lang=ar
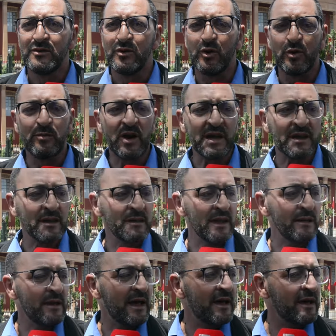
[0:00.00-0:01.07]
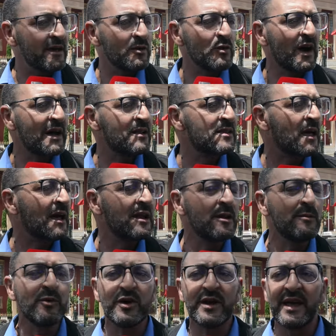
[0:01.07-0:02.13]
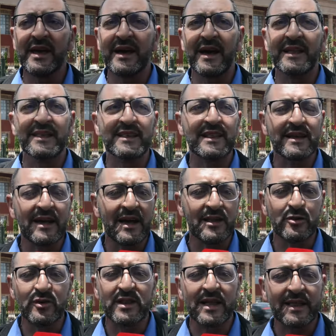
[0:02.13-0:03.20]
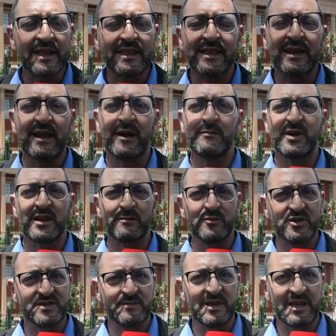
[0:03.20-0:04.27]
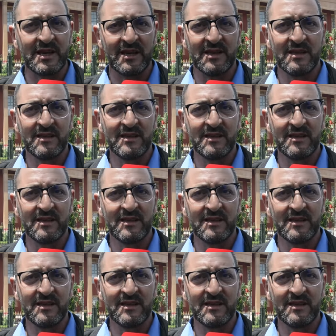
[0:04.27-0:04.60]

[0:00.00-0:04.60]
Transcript: وهما اخر واحد تقلبوا هنايا غادي تلقى عنده ثلاثه ديال الامراض مزمنه